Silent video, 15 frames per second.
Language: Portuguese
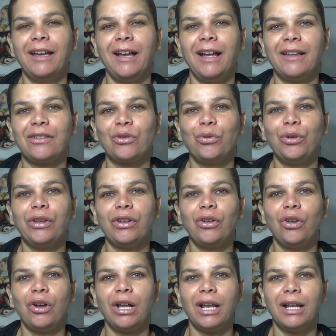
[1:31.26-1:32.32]
as coisas,
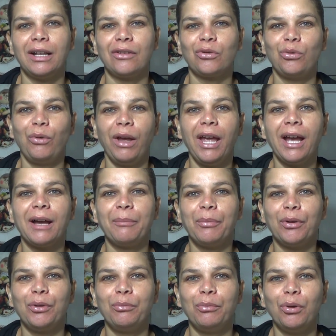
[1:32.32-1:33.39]
coloca lá nas cuecas,
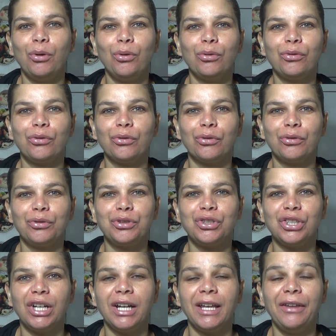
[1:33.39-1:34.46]
põe no bolso, no
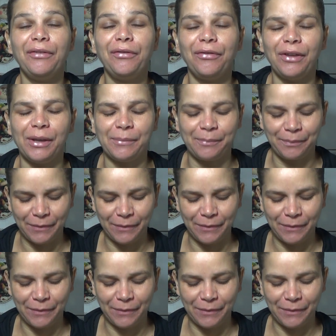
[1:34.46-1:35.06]
sutiã, enfim.